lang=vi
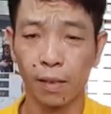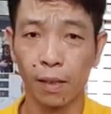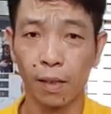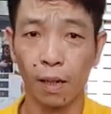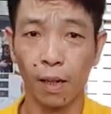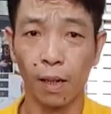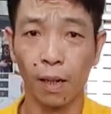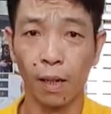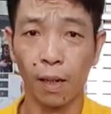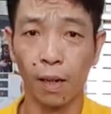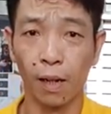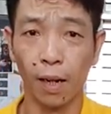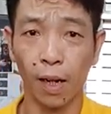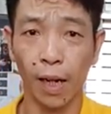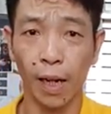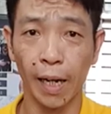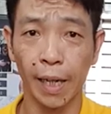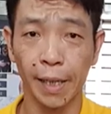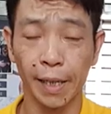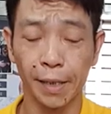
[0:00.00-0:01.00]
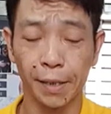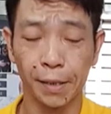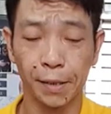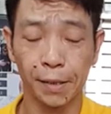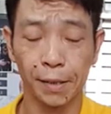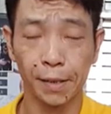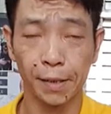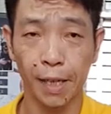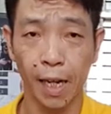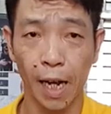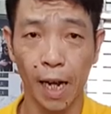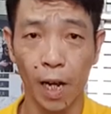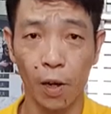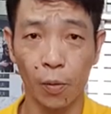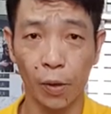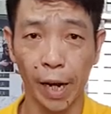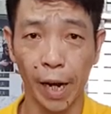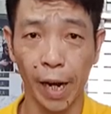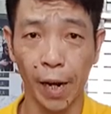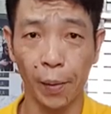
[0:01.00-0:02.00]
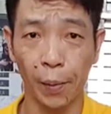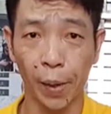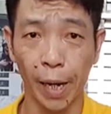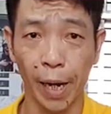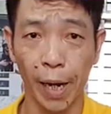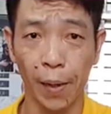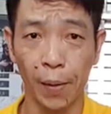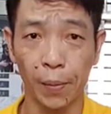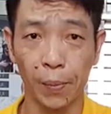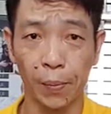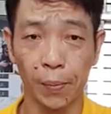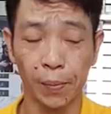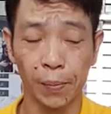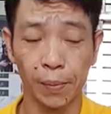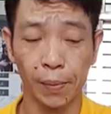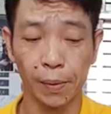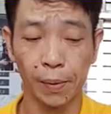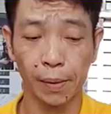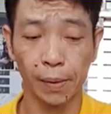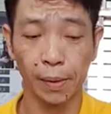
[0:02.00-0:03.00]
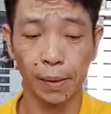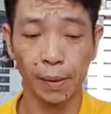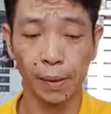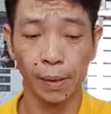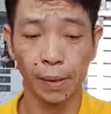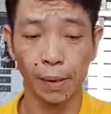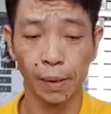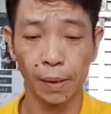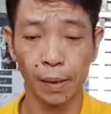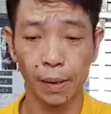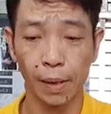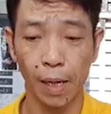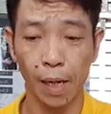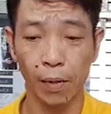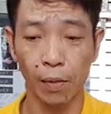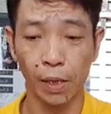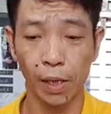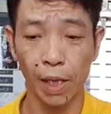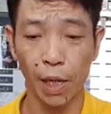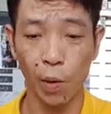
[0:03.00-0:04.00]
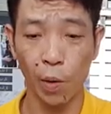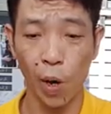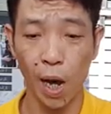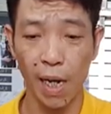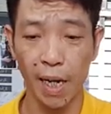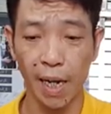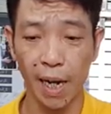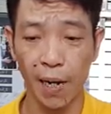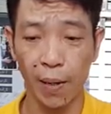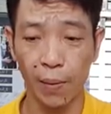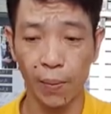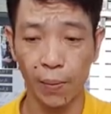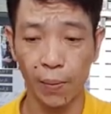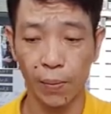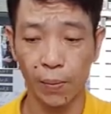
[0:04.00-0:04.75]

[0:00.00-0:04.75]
Ờ hay. Nào nào nào. Nào đứa nào ngoan nào.